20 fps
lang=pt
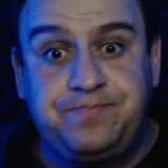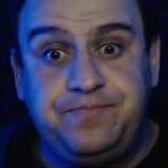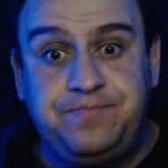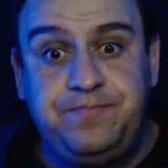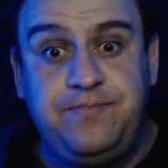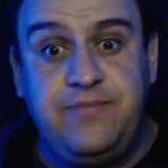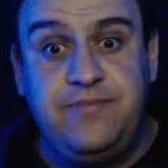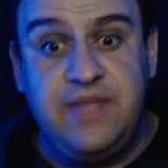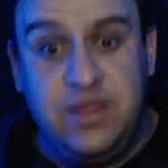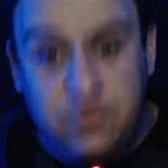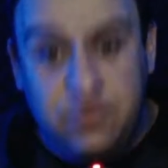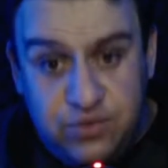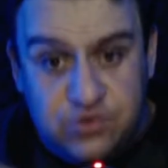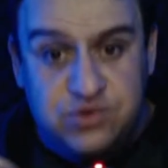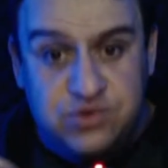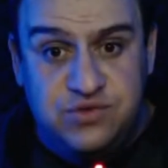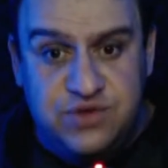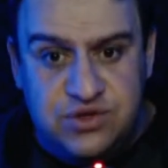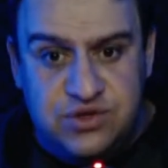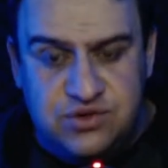eu vi uns
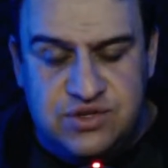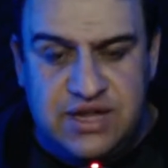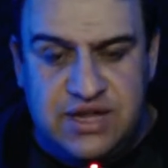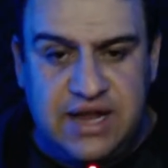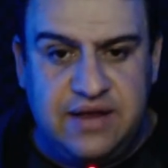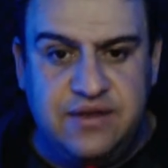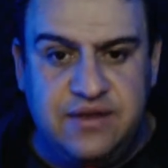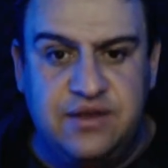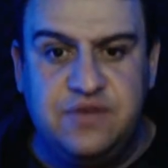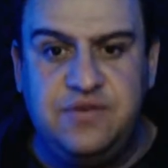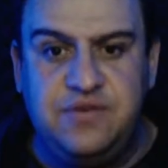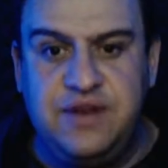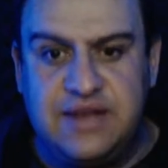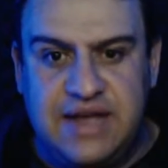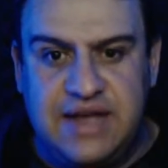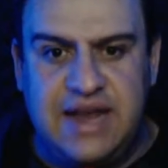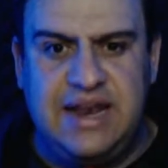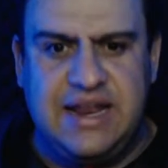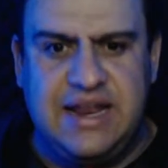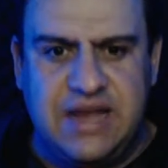vídeos lá e eu falei,
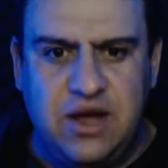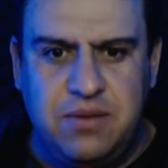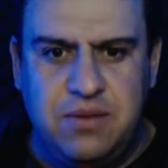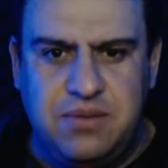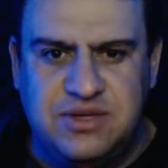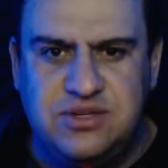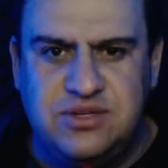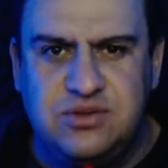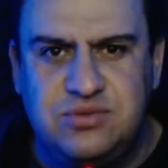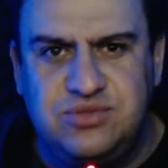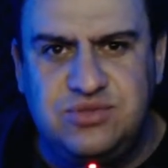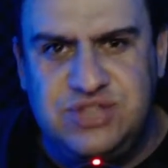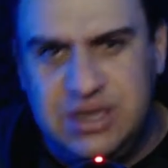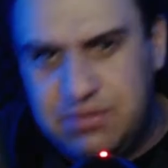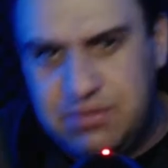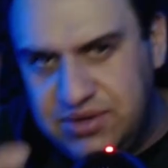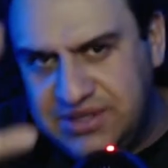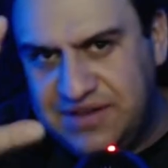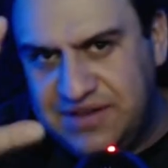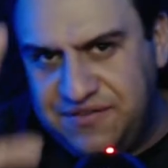cara, legal, mas eu não tinha
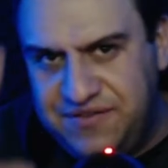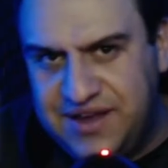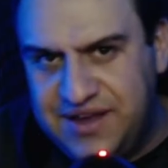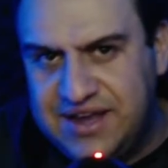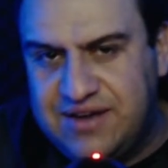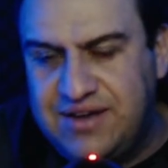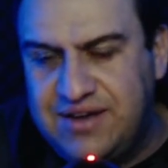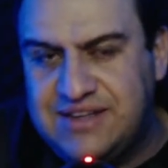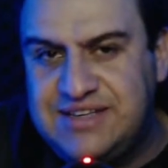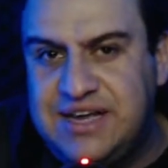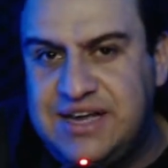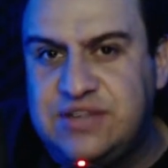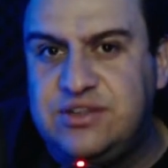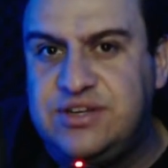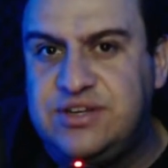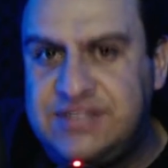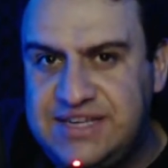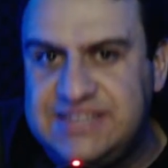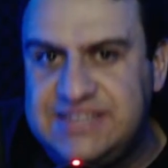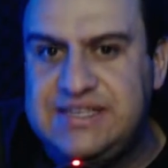muita fé que a Kawasaki
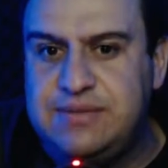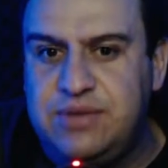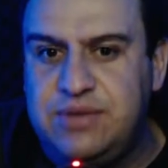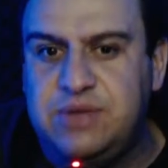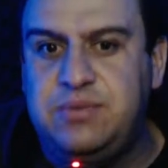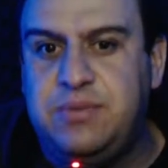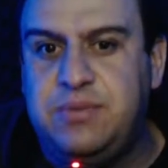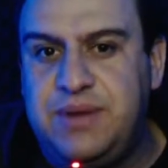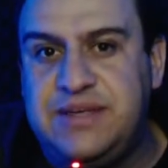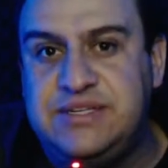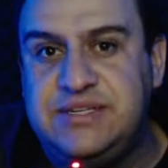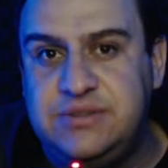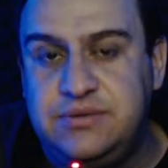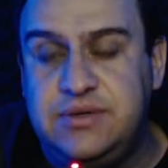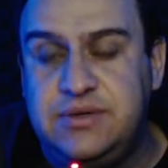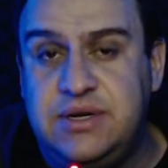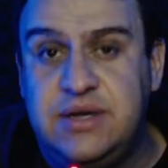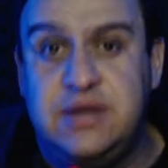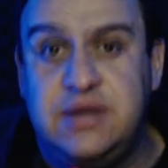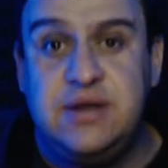trouxesse essa moto pro Brasil.
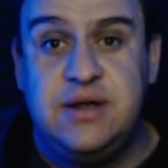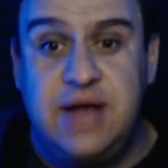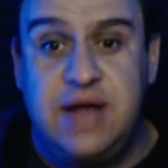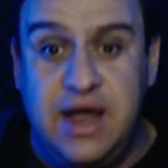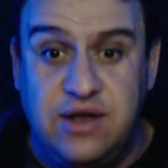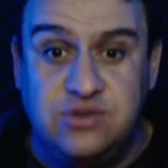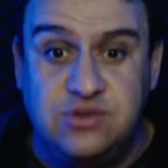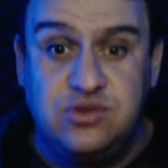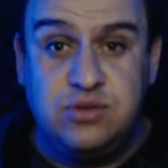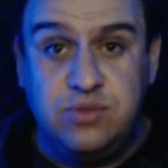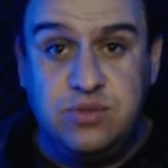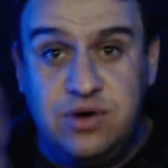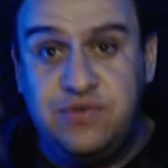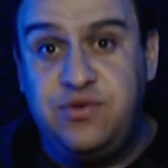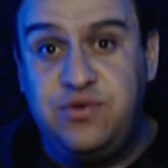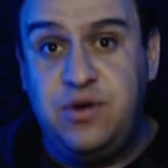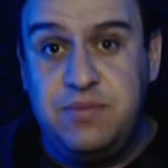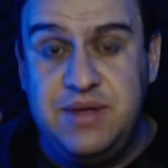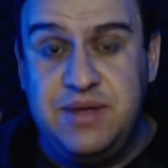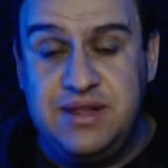Aí os rumores
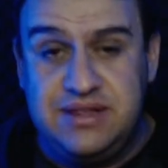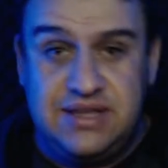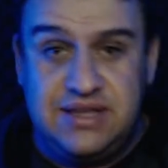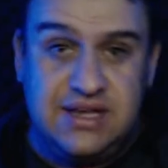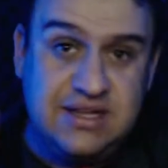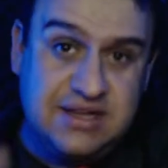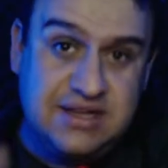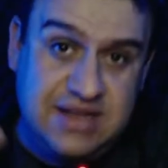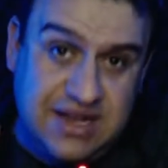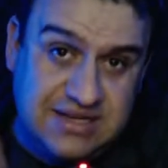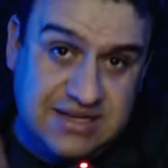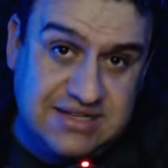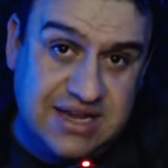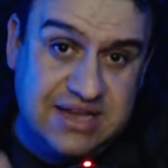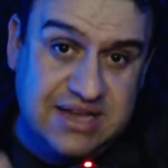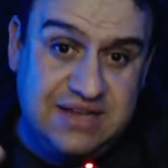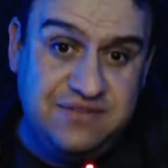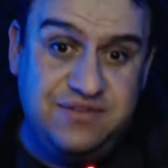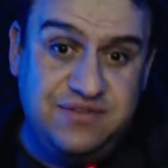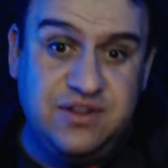foram aumentando,
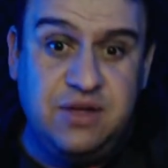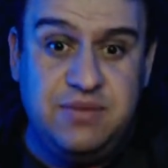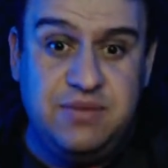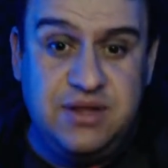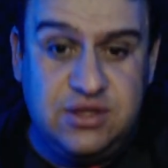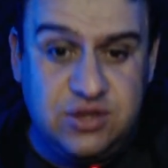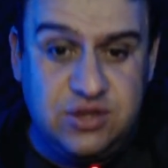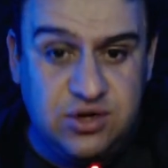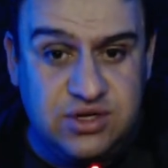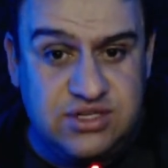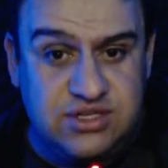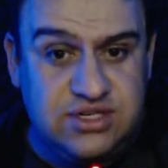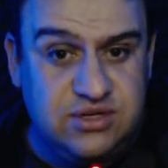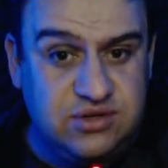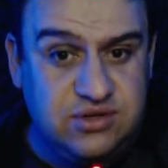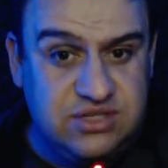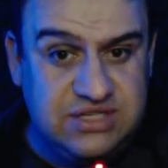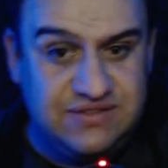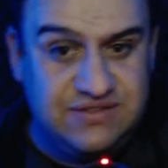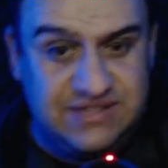Kawasaki finalmente trouxe,
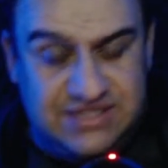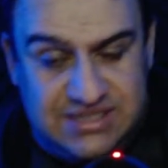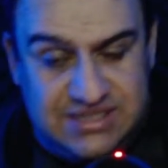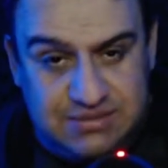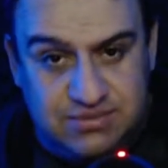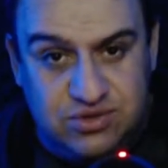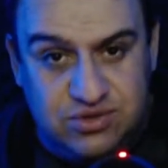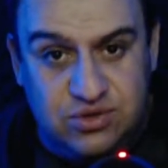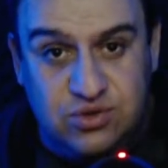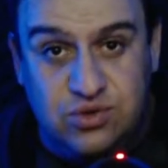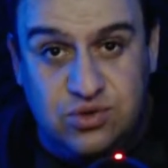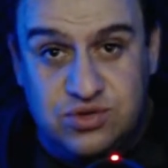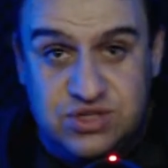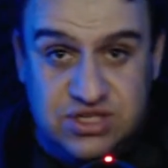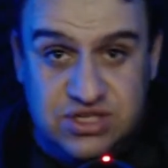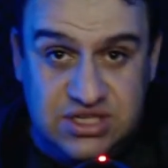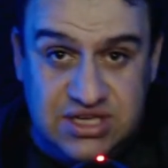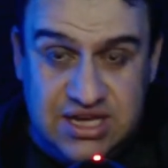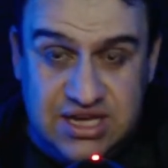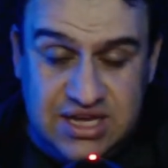inclusive, eu não
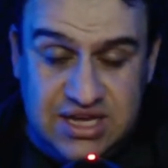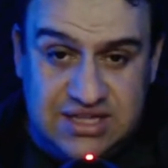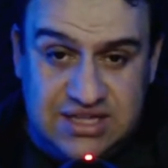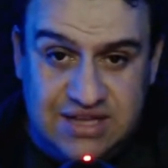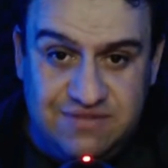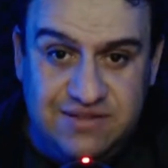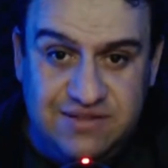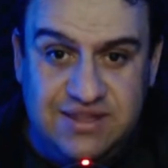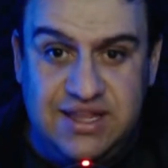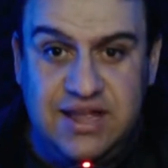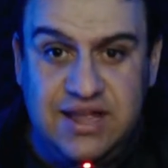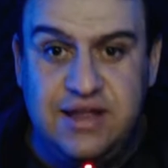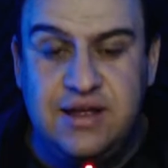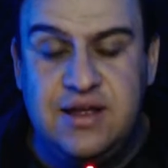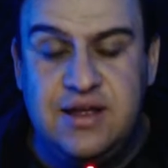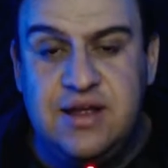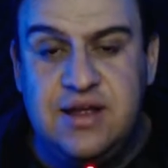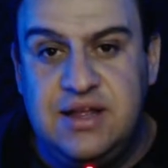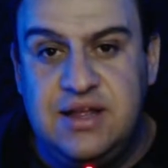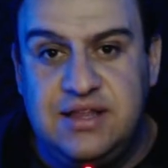consegui aí, teve até
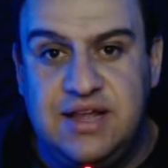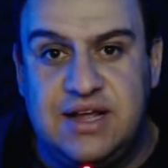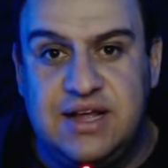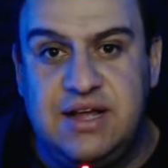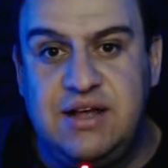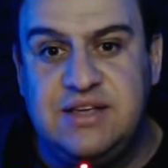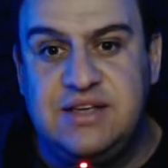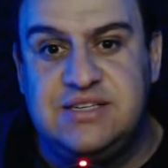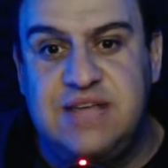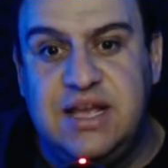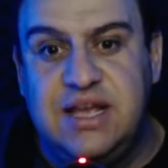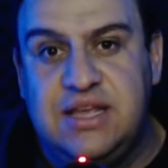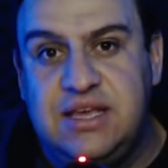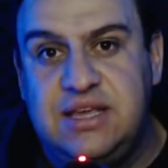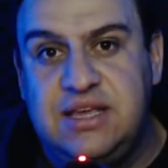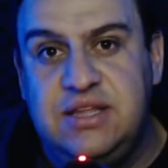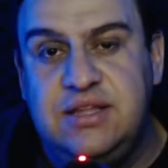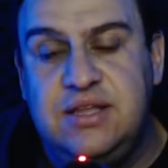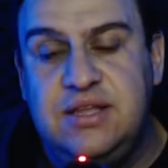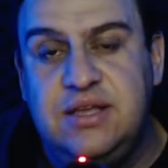na Kawasaki aqui
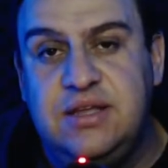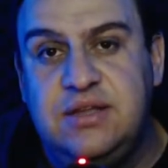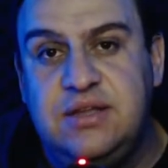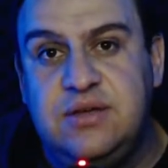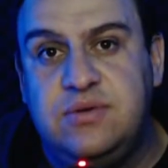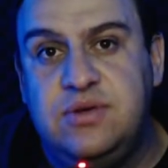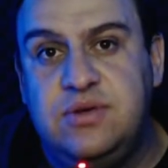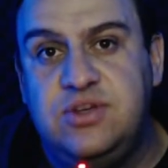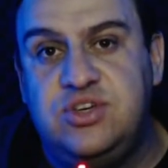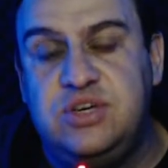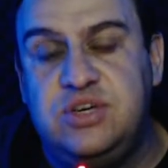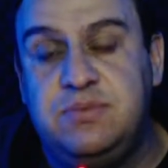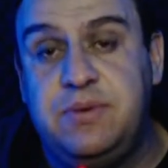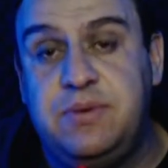de, de Curitiba,